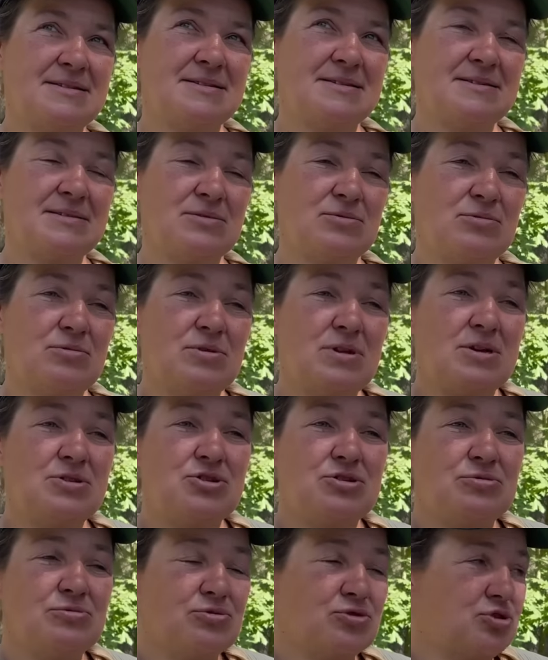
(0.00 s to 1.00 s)
Просто что...
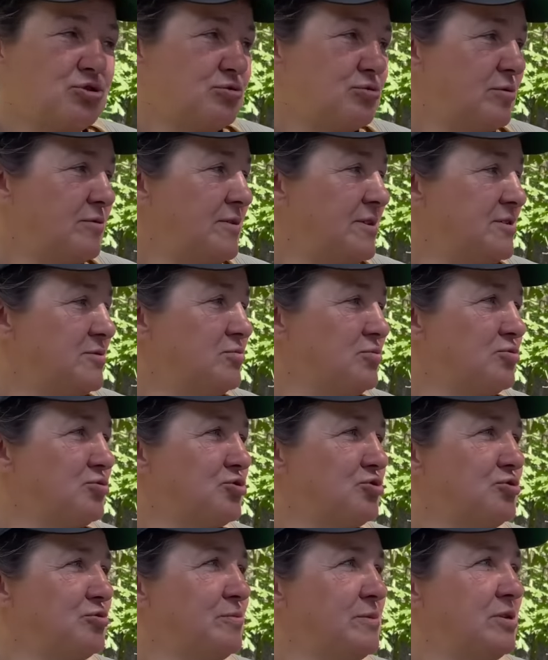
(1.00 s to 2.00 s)
Начнут что? Возьму то,
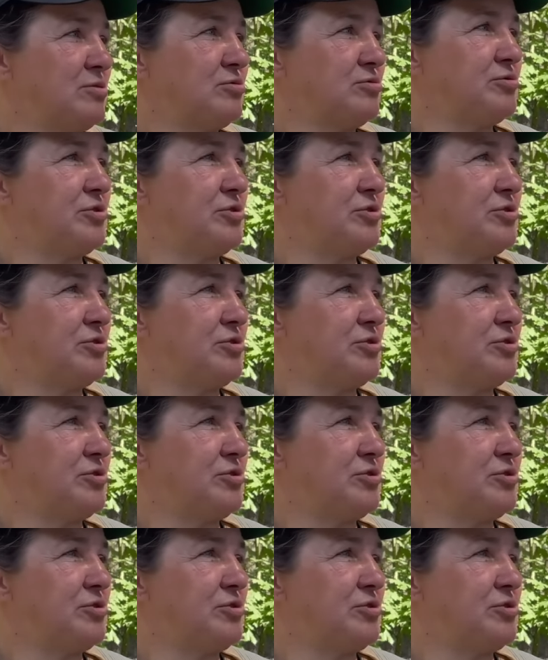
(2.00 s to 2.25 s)
что мне тут